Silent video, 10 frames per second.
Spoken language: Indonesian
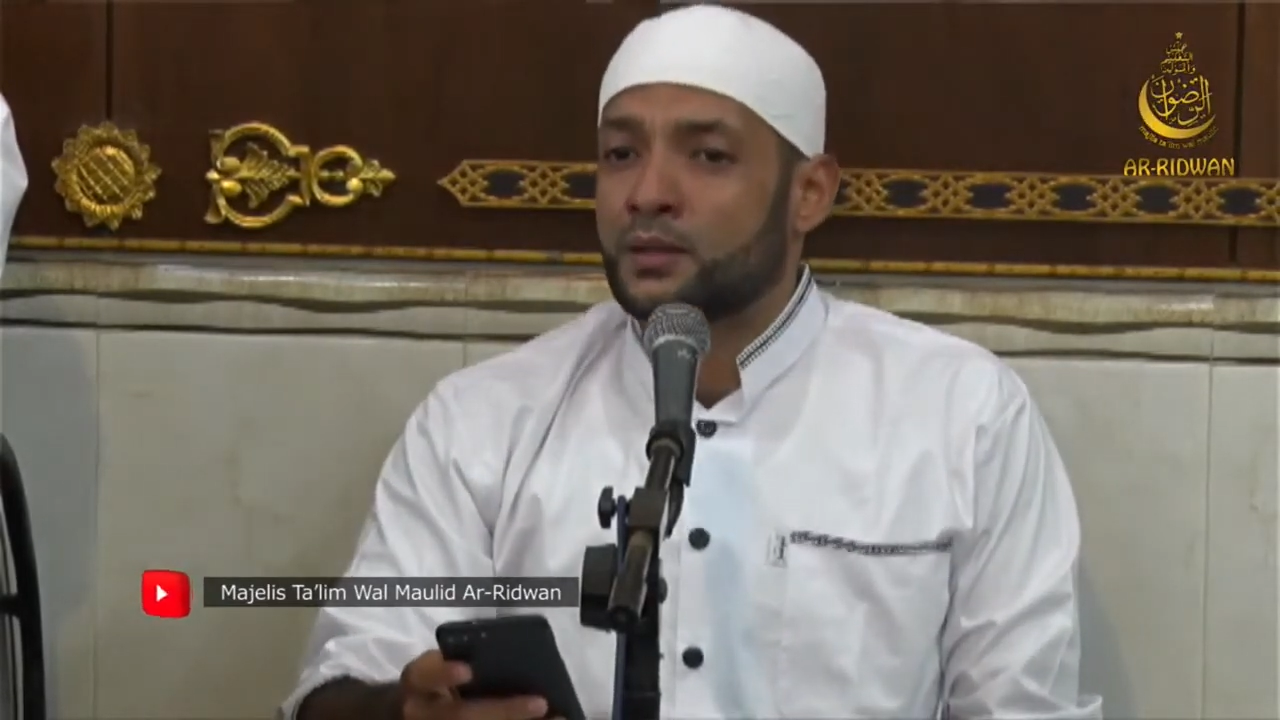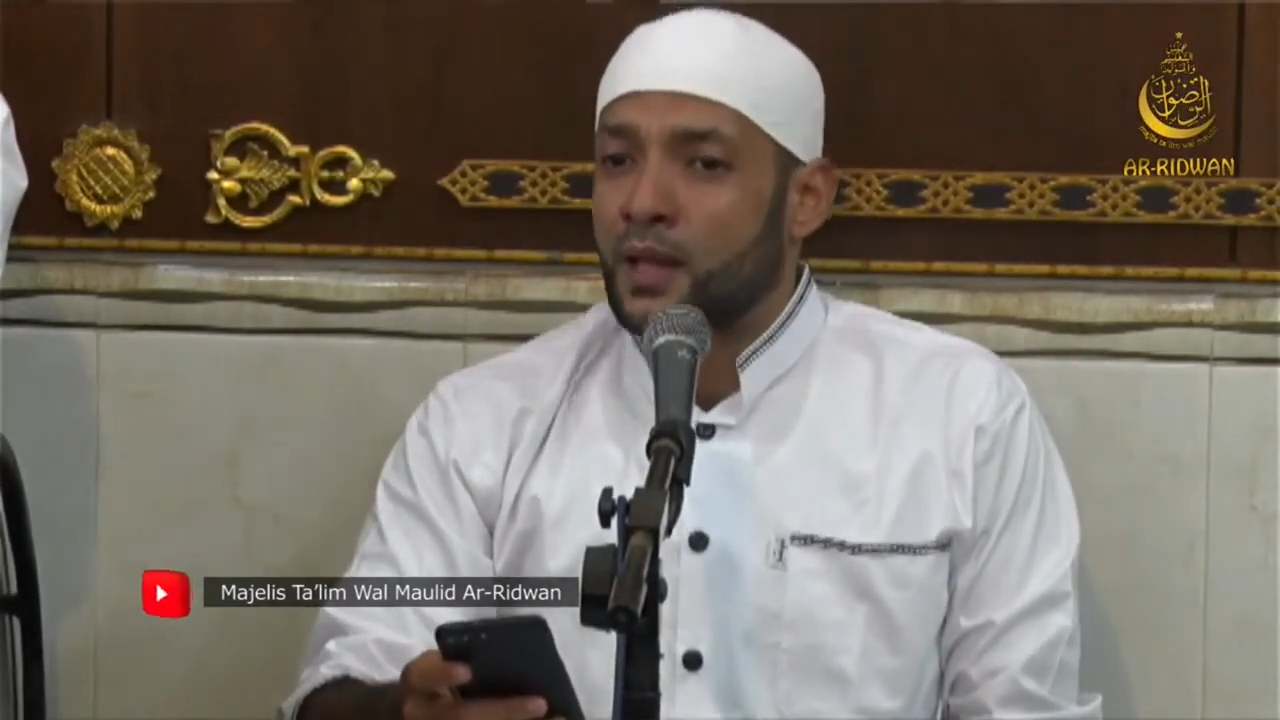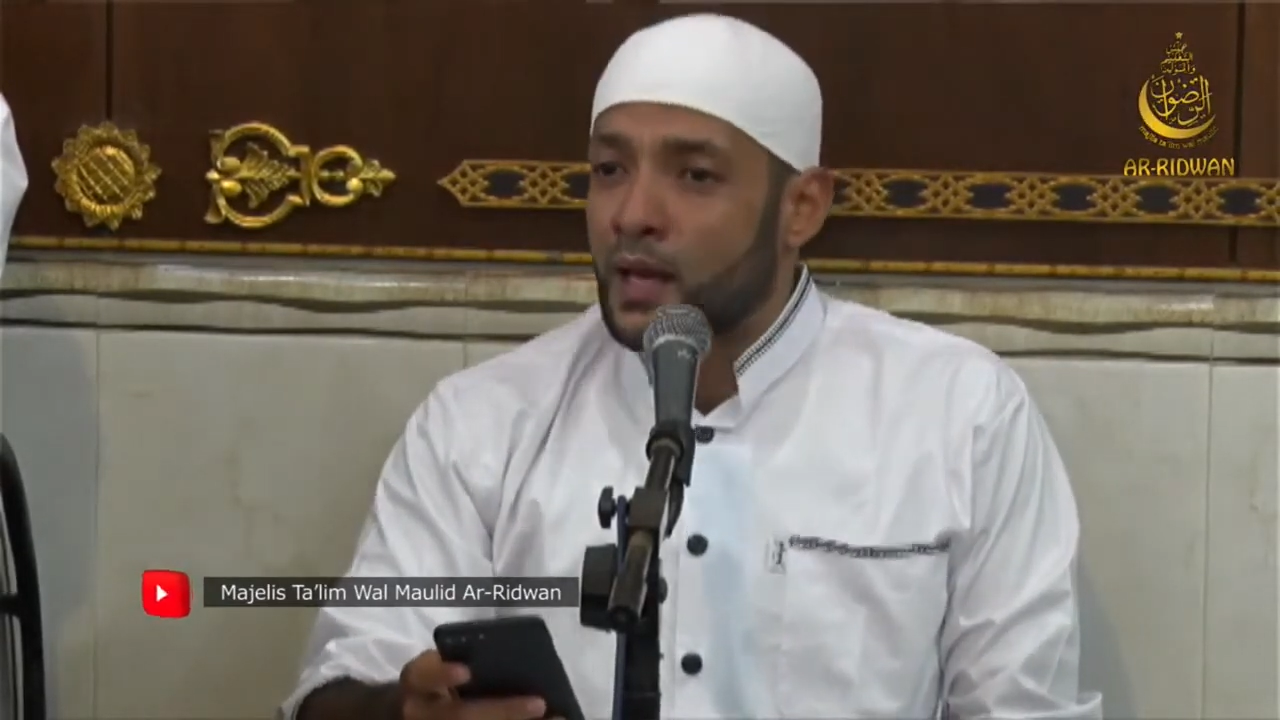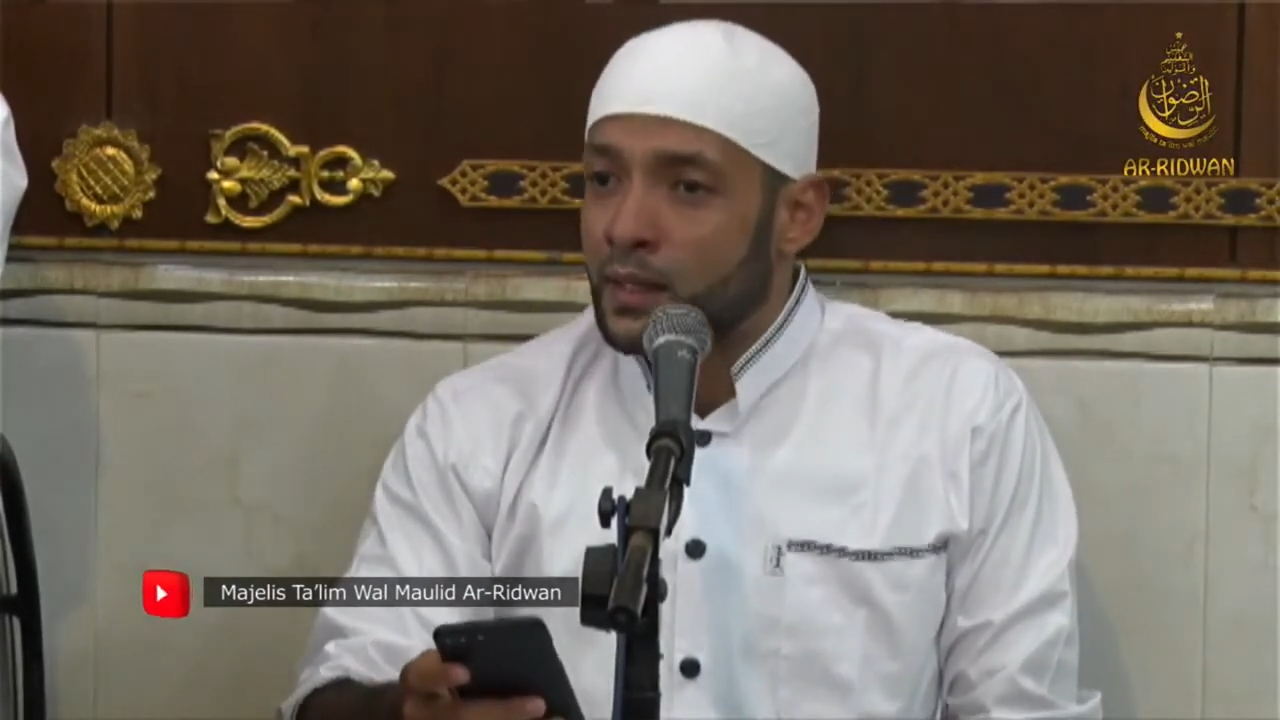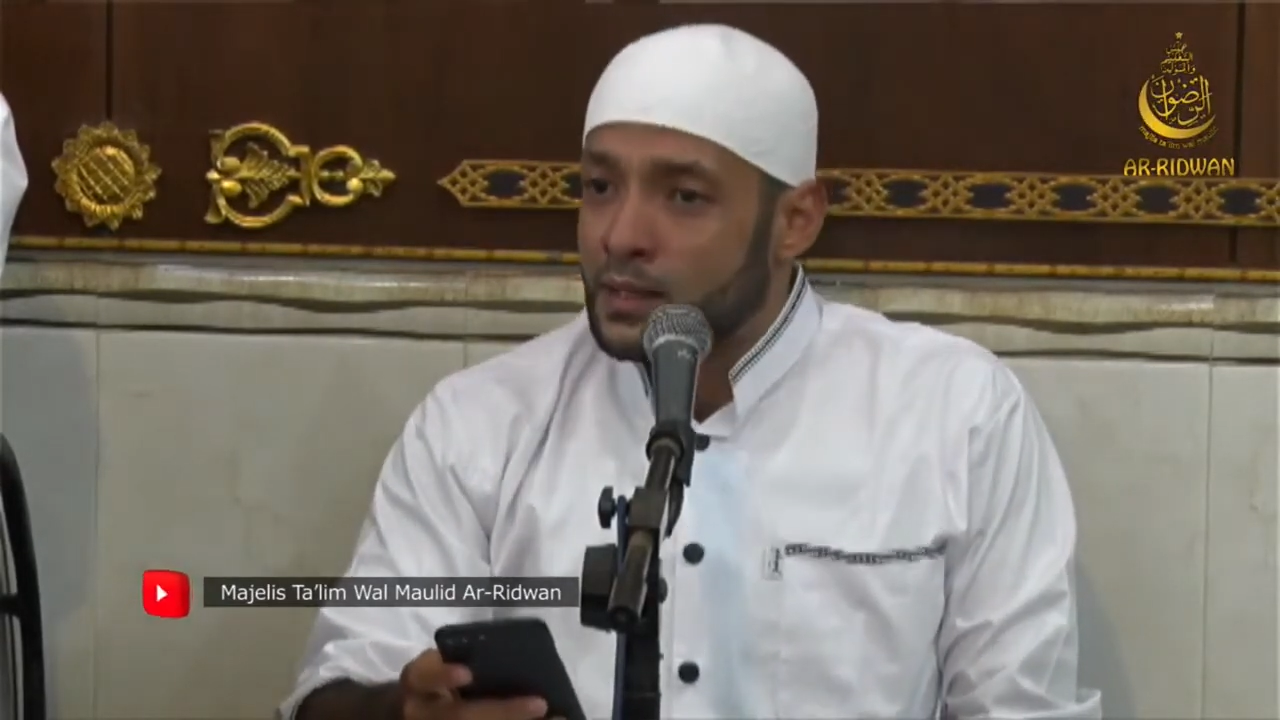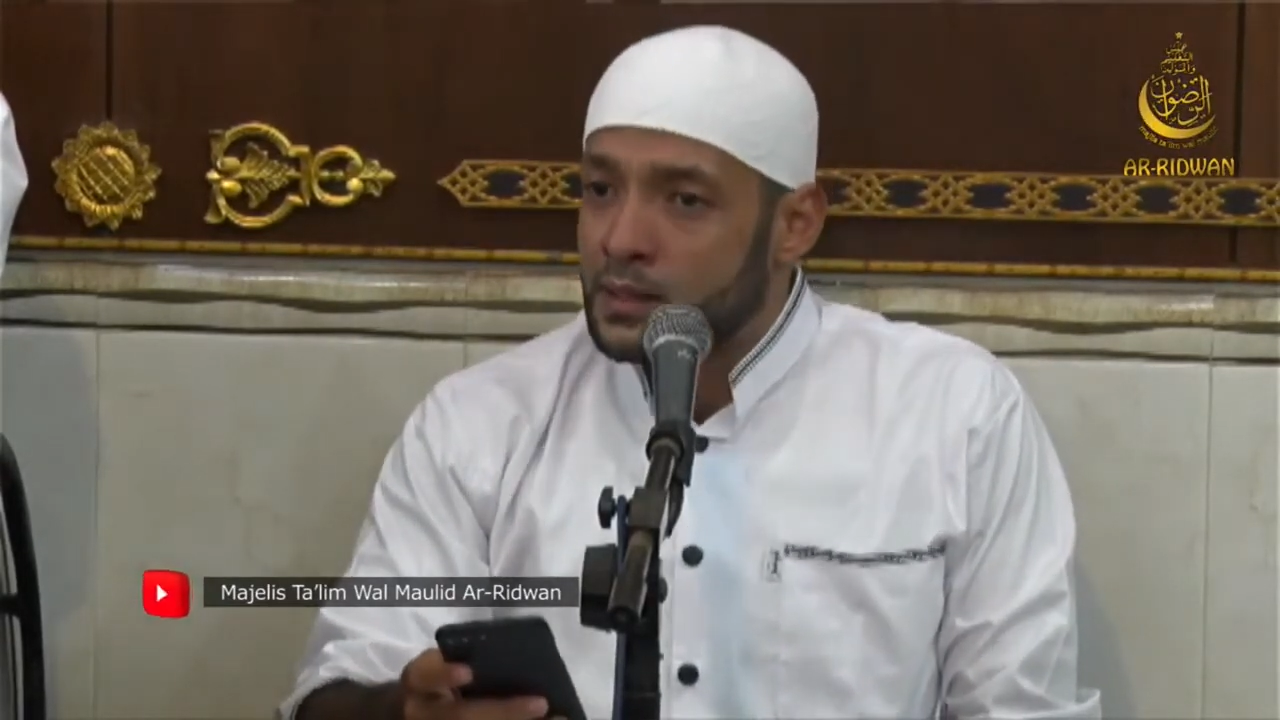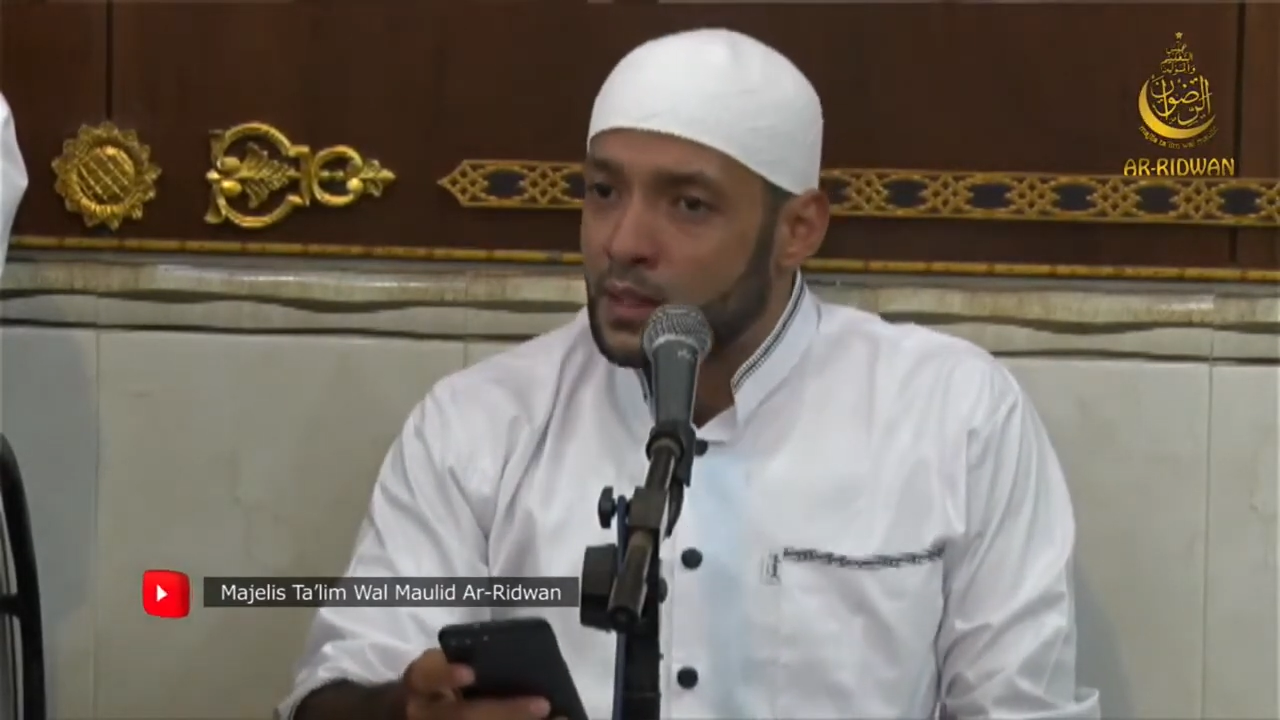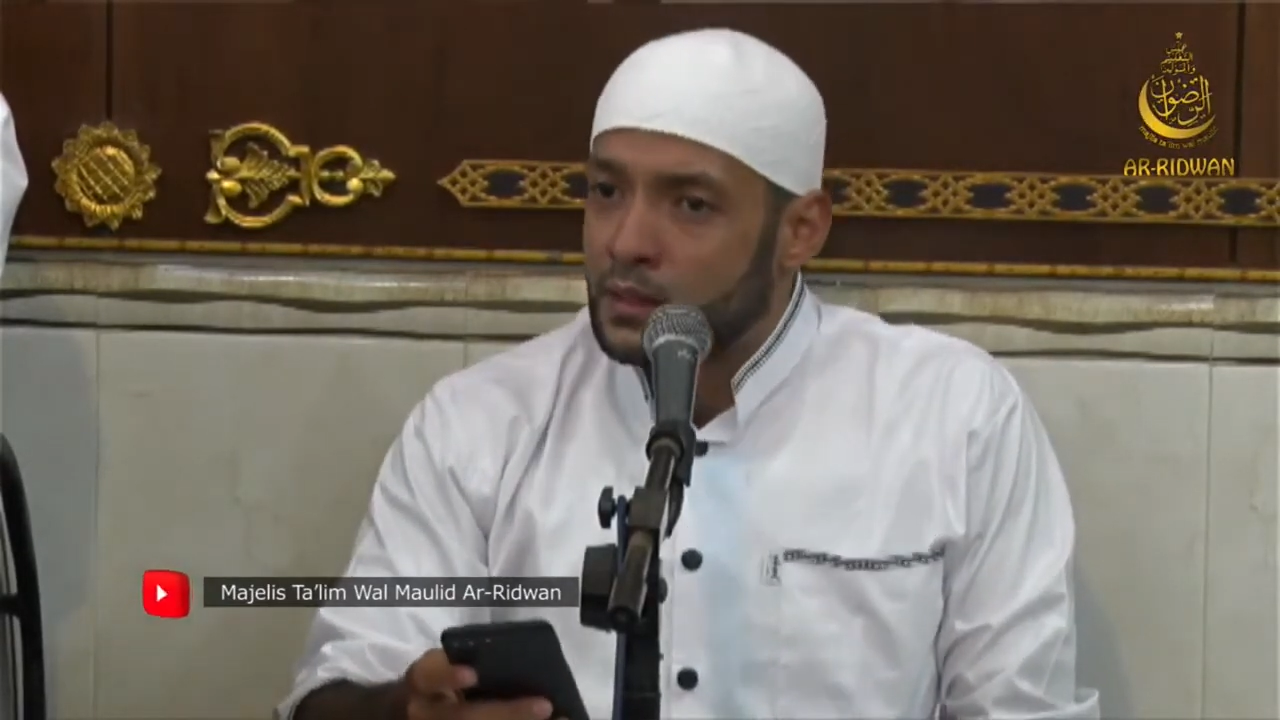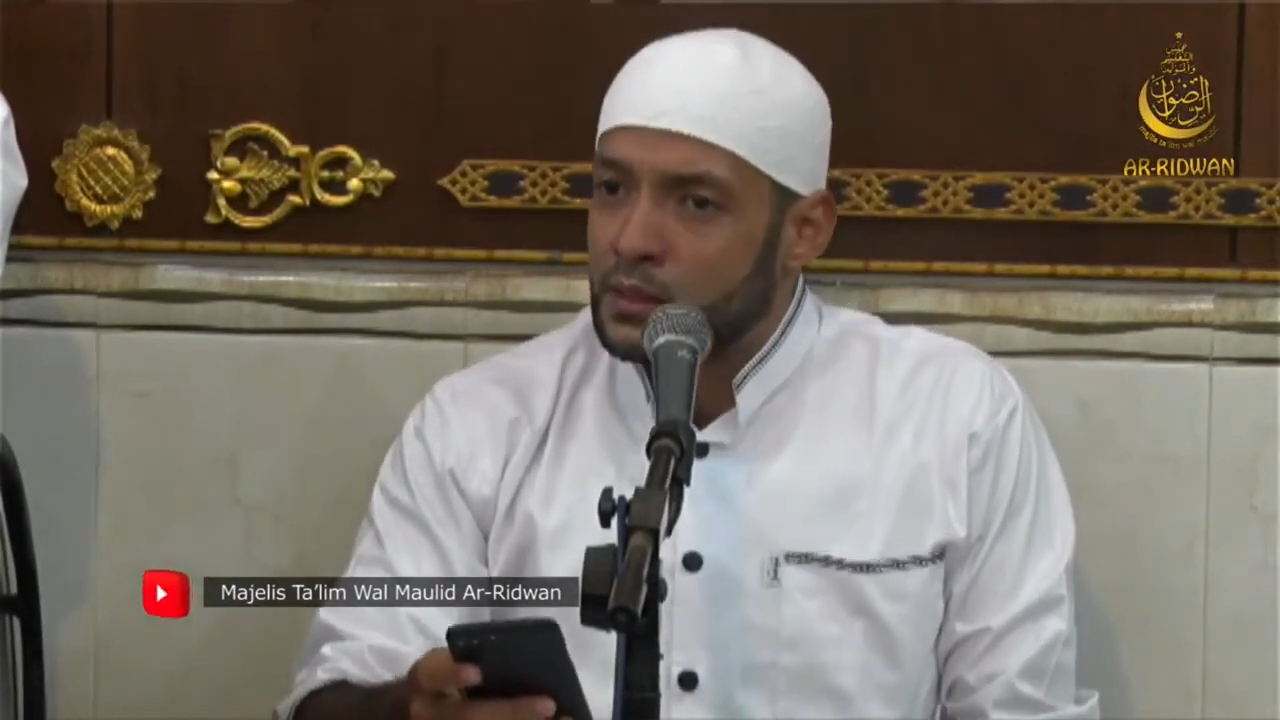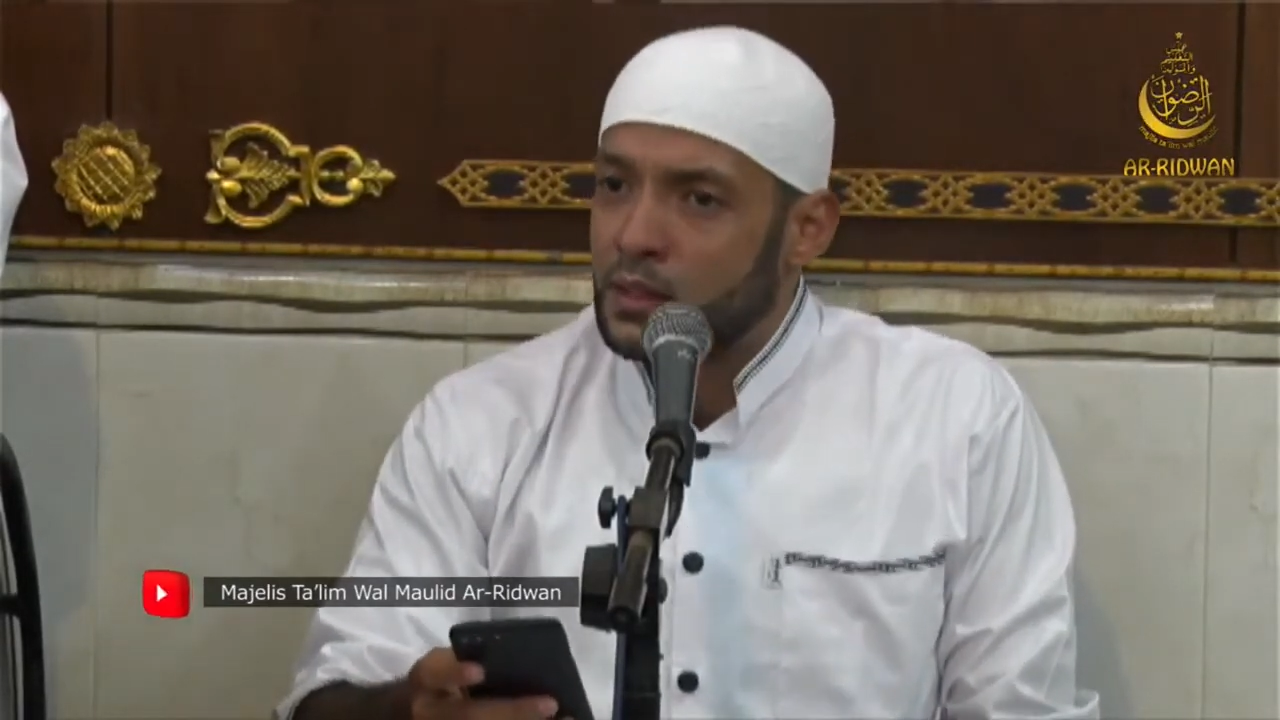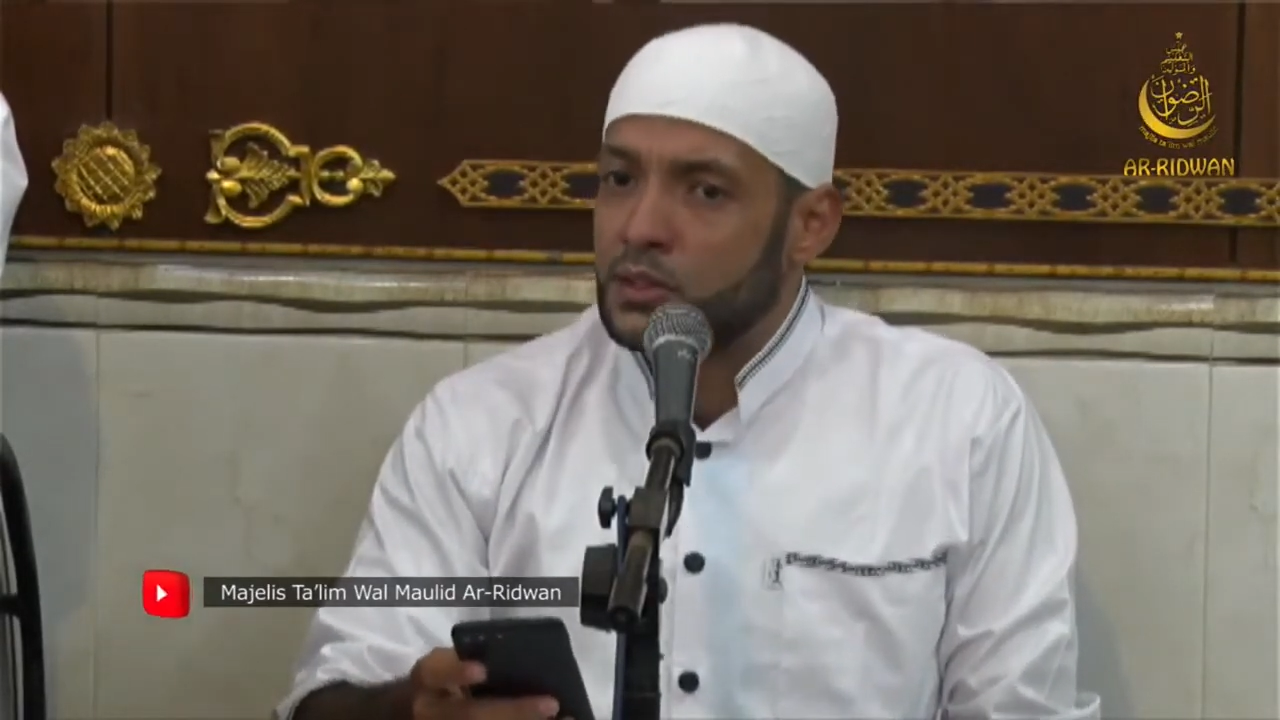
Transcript: tangisan yang